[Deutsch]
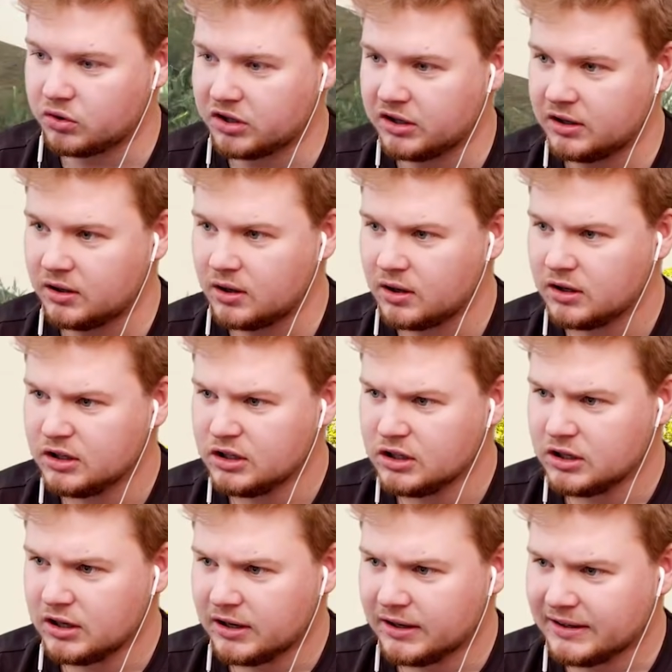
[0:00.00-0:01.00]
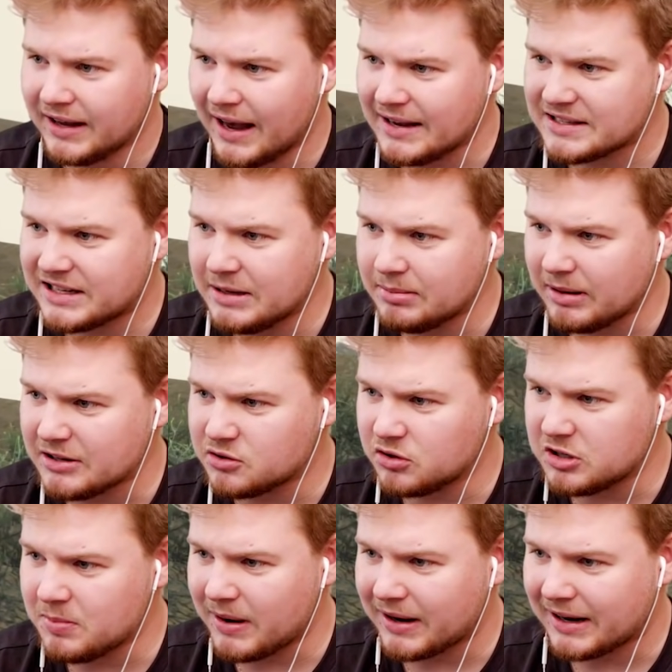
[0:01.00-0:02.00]
okay. Ja, es lebt also
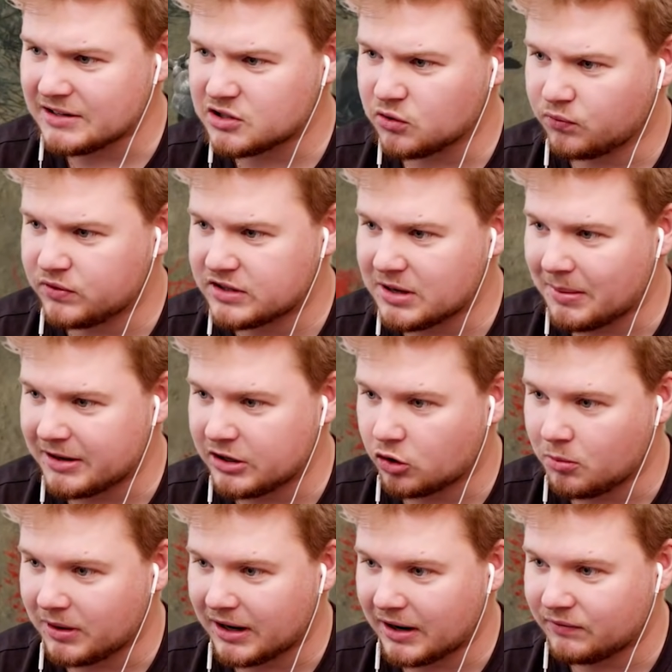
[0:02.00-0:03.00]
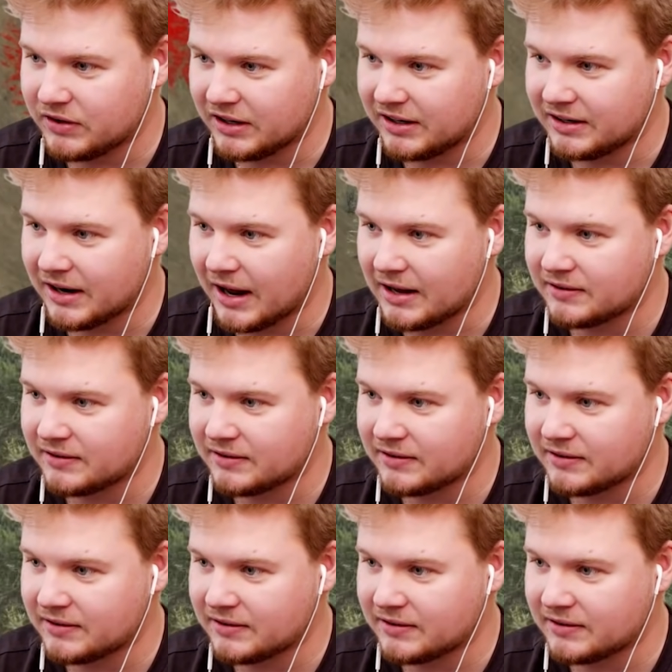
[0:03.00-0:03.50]
nicht mehr ganz so viel. Sag mal, hier, guck mal da, wie er den da